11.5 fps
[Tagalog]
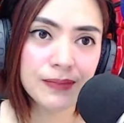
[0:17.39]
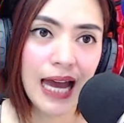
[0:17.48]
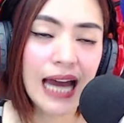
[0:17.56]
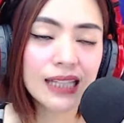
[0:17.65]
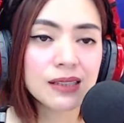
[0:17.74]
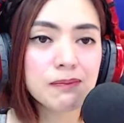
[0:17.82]

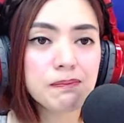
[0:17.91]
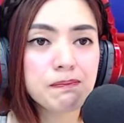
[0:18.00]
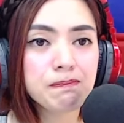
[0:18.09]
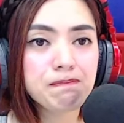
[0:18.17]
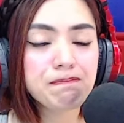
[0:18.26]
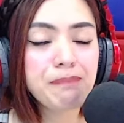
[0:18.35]
At
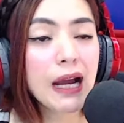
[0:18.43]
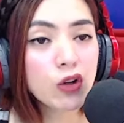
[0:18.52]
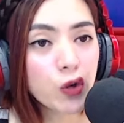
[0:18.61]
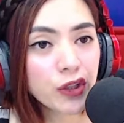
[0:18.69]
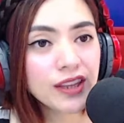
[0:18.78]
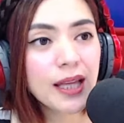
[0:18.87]

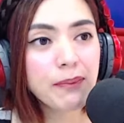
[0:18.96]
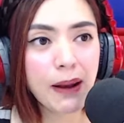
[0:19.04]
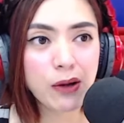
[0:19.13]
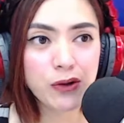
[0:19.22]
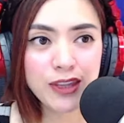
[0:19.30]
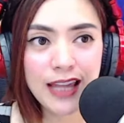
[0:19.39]
pagod na
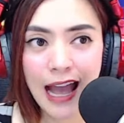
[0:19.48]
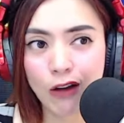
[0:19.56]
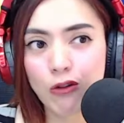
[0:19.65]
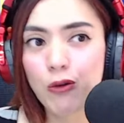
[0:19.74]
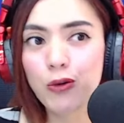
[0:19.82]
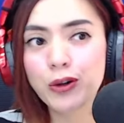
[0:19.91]
pagod na
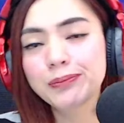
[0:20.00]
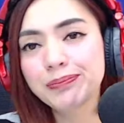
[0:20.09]
ako.